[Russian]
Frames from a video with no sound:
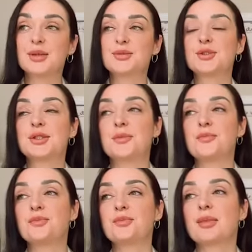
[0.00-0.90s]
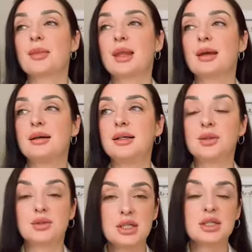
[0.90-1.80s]
Потому что а,
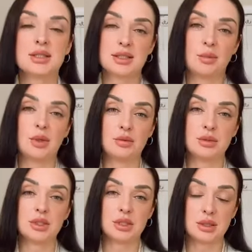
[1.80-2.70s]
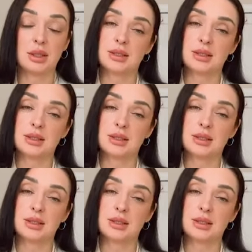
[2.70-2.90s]
я говорю, знаешь, я за тебя молюсь, честно.